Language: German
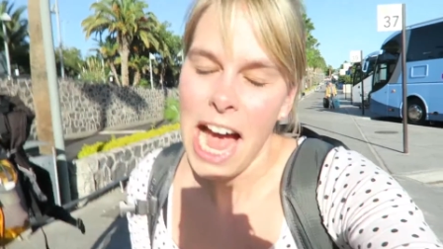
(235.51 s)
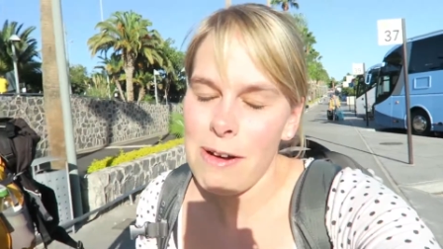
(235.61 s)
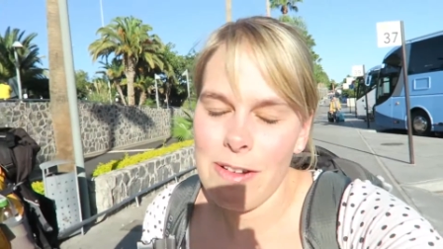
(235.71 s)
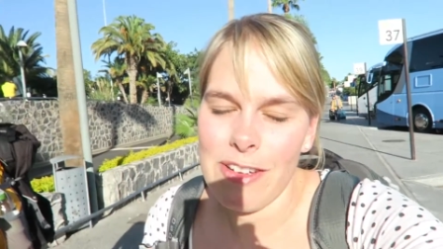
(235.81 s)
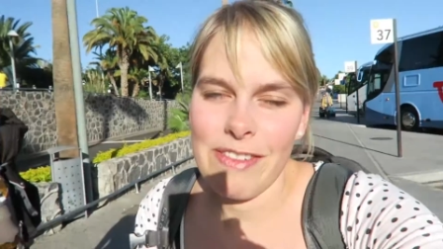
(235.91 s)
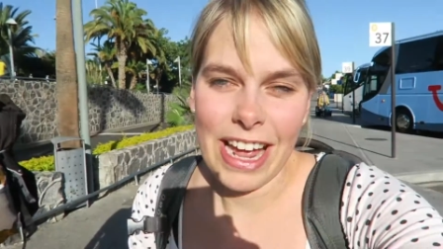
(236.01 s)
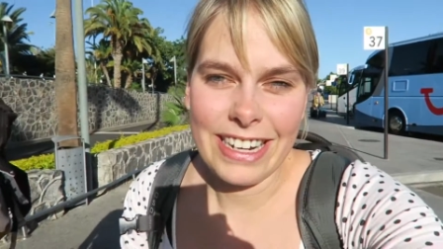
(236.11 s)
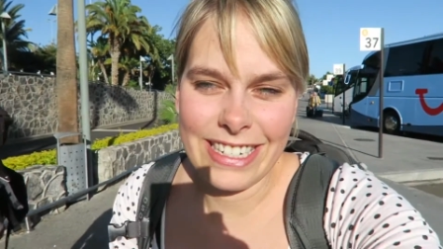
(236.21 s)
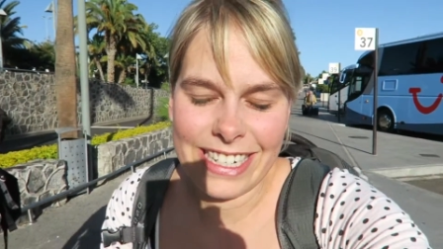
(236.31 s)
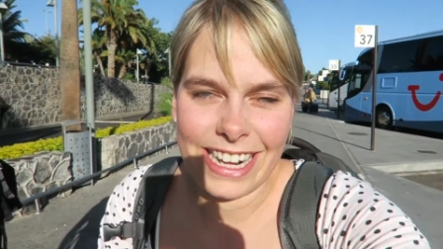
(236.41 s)
Aber wir
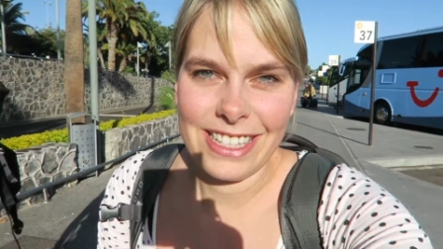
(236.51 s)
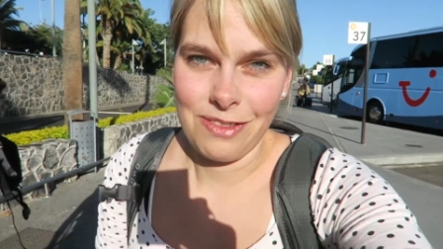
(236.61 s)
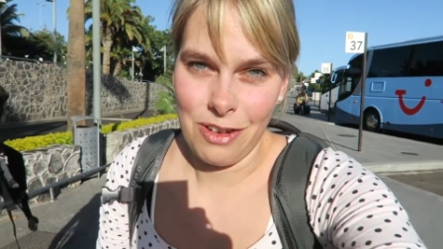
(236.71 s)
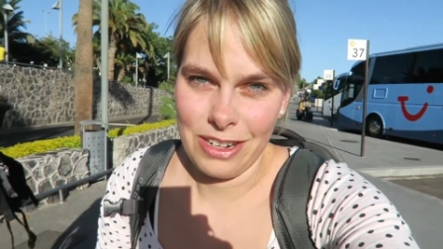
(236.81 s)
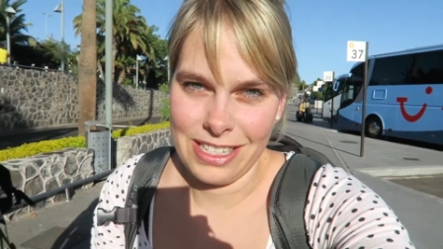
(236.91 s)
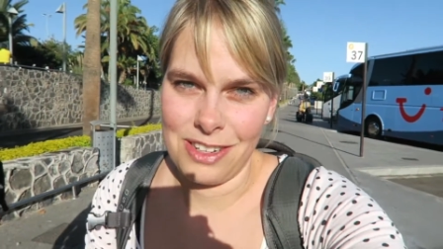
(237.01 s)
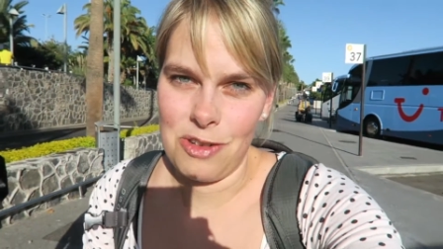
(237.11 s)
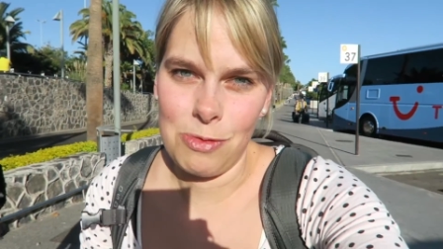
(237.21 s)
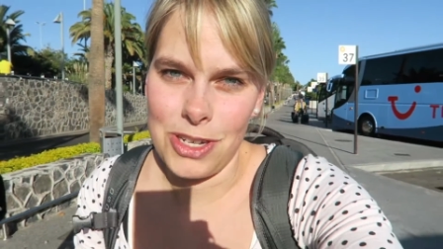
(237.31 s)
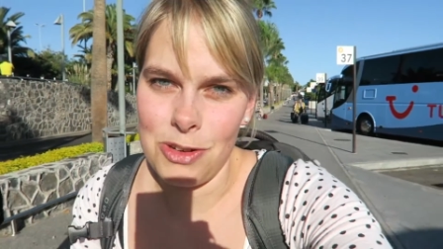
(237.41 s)
werden nicht die ganze Woche
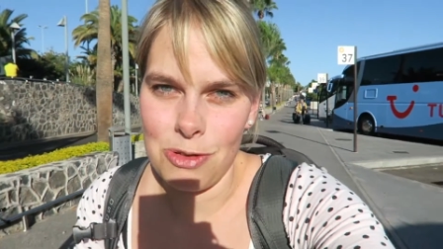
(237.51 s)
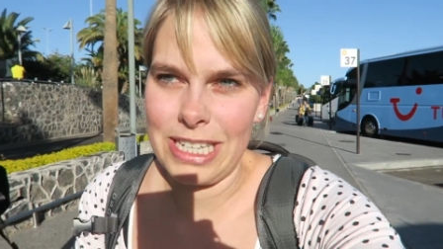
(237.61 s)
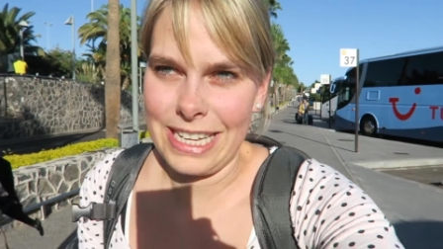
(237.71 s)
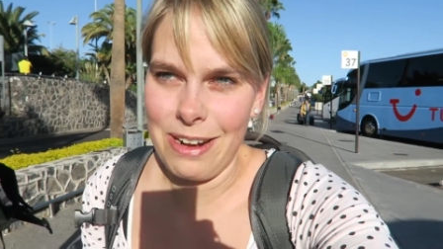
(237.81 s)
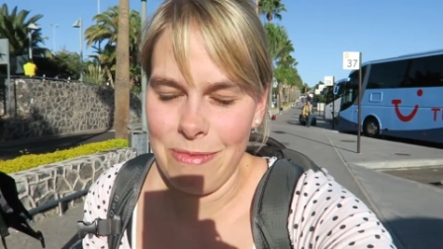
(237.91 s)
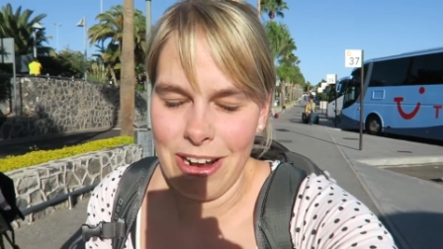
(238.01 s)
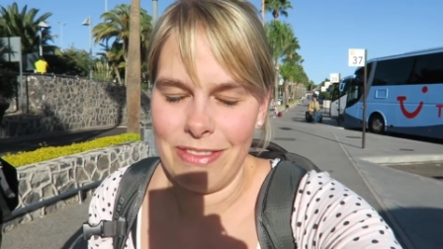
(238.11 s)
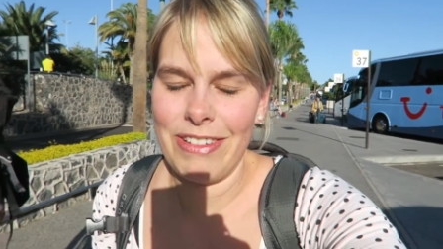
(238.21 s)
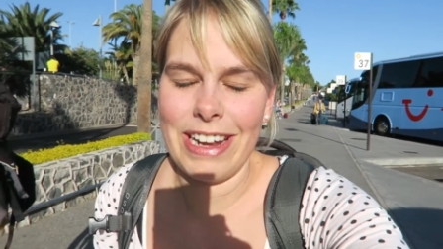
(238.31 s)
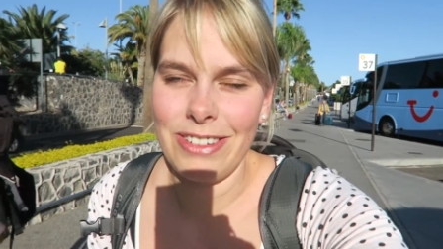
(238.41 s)
diese typischen Touri-Sachen
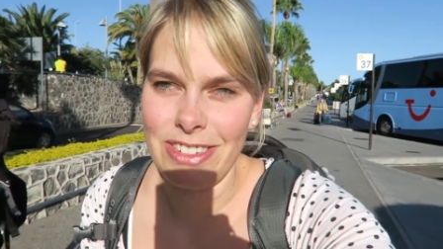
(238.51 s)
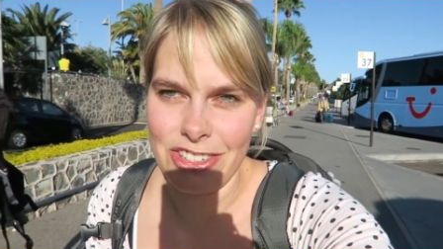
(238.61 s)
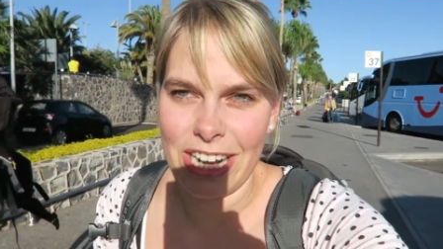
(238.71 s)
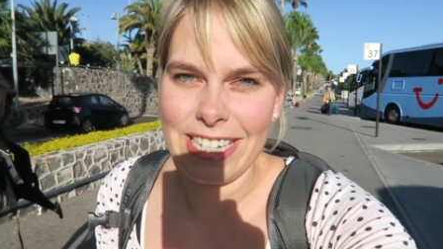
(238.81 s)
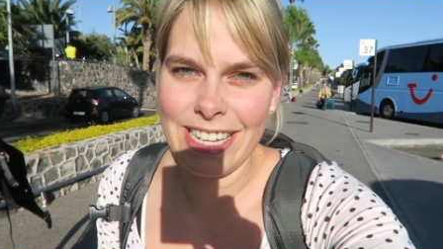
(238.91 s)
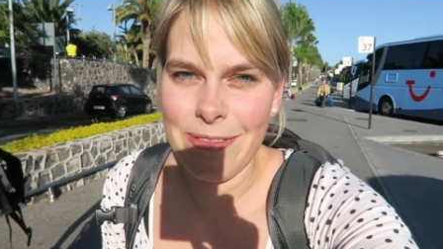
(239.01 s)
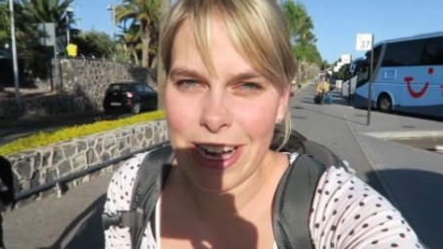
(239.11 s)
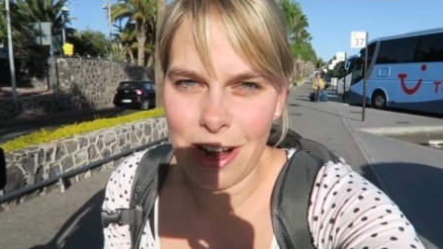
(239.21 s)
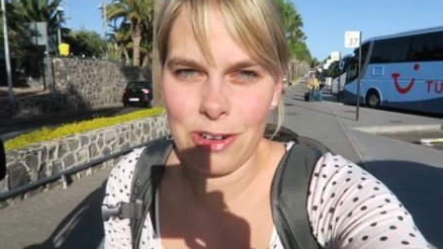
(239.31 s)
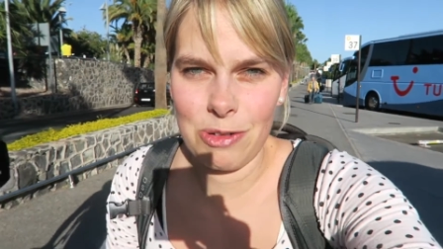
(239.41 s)
machen. Wir werden uns wahrscheinlich
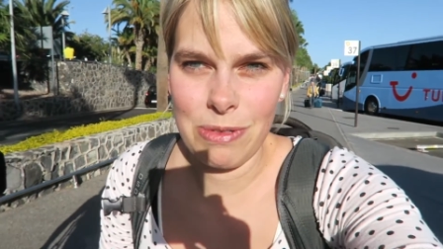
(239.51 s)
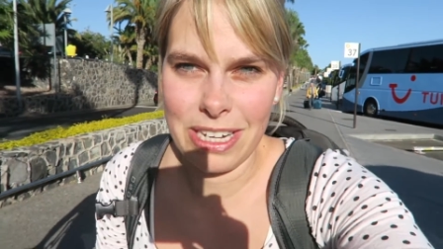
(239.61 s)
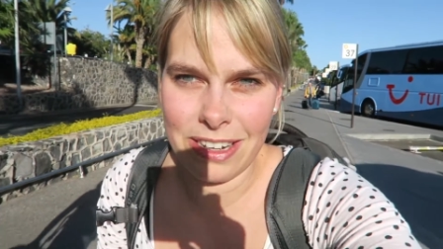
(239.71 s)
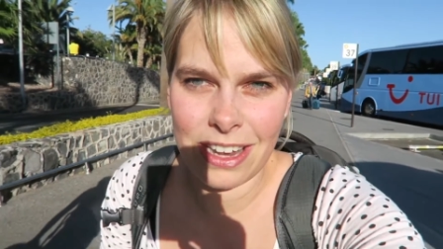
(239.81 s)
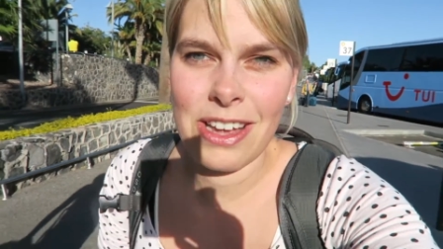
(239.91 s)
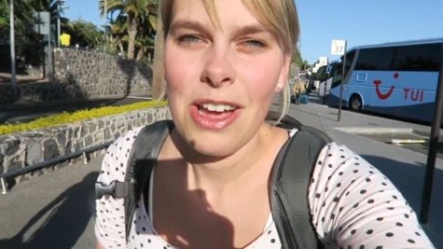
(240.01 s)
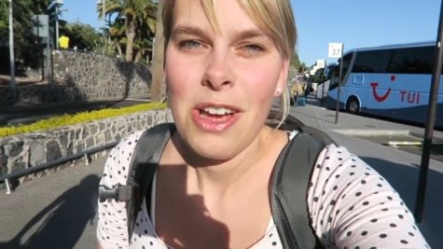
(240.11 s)
selber ein Auto mieten